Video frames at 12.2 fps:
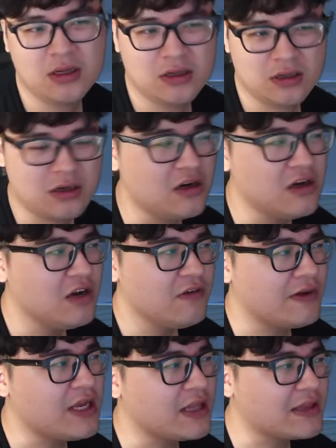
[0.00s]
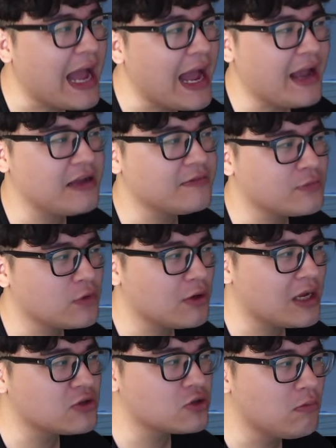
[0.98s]
ờ, và hiện tại tôi
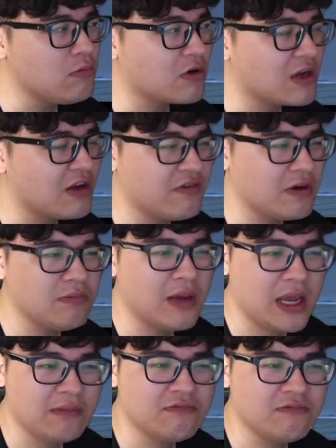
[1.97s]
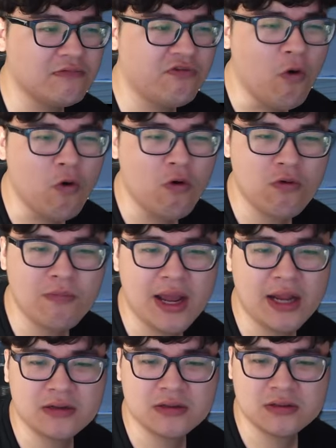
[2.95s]
đang dùng một cái phần mềm phụ
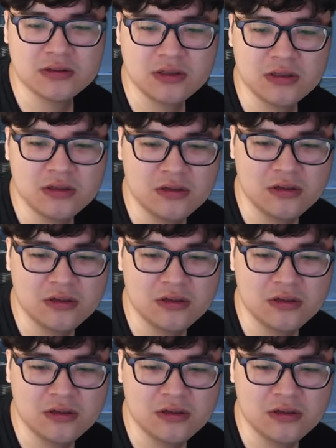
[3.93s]
bên thứ